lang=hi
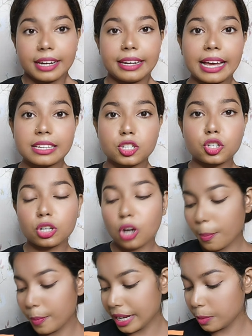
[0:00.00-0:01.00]
नेक्स्ट जो
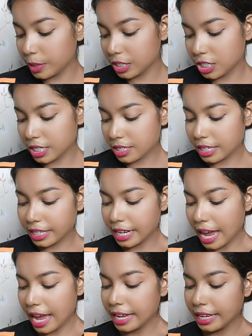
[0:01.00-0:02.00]
टॉप मैंने परचेज करी
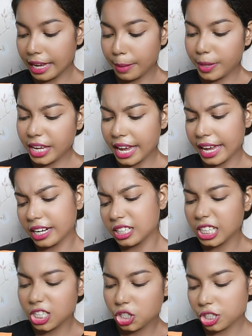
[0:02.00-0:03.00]
है ये भी एक
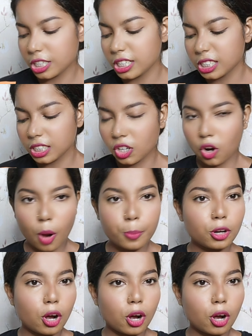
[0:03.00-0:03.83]
टी शर्ट क्रॉप